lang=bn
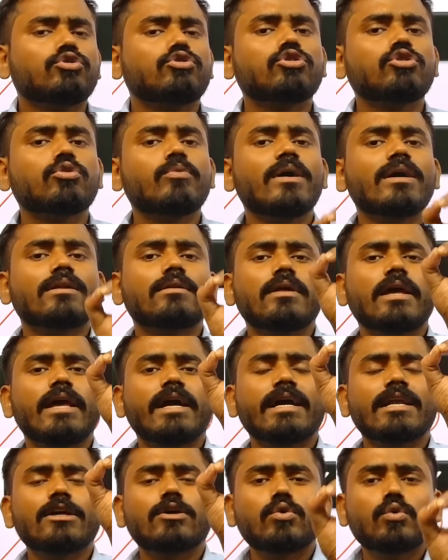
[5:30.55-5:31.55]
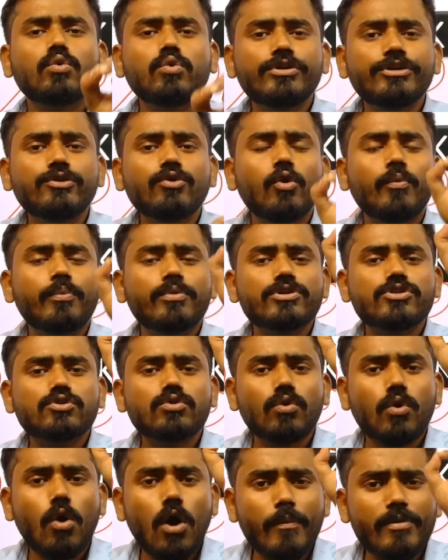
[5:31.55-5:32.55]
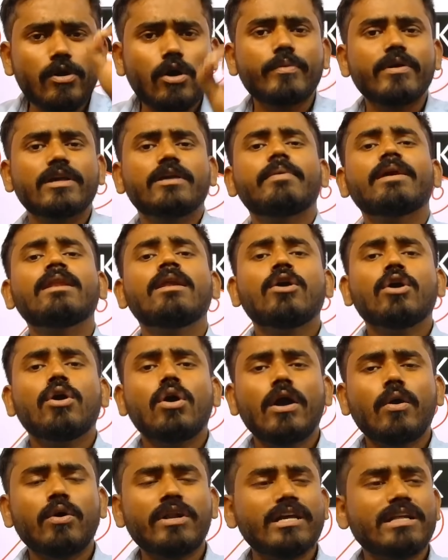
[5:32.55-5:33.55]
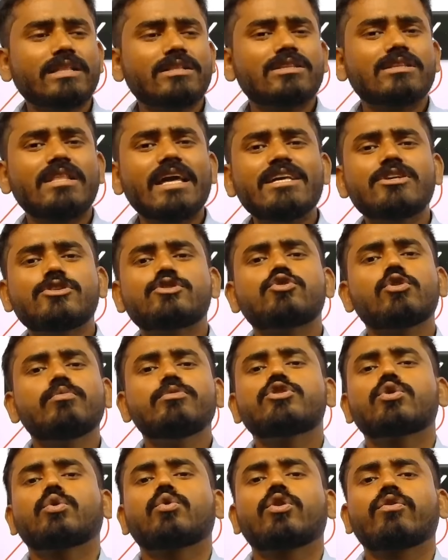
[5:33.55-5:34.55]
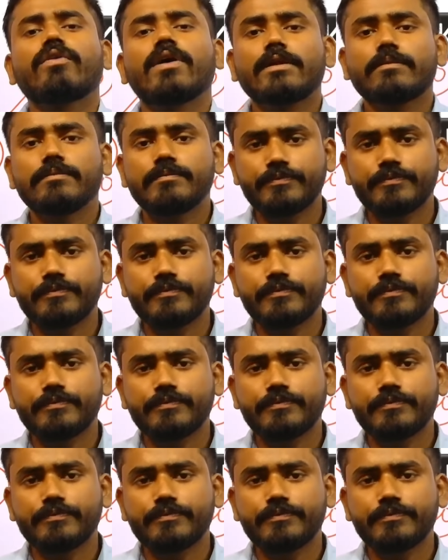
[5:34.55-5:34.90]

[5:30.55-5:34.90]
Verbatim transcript: তোমার এখানে কুড়ির ওপর স্কোর হবে হবে ইভেন অনেকে তেইশ চব্বিশও করে ফেলে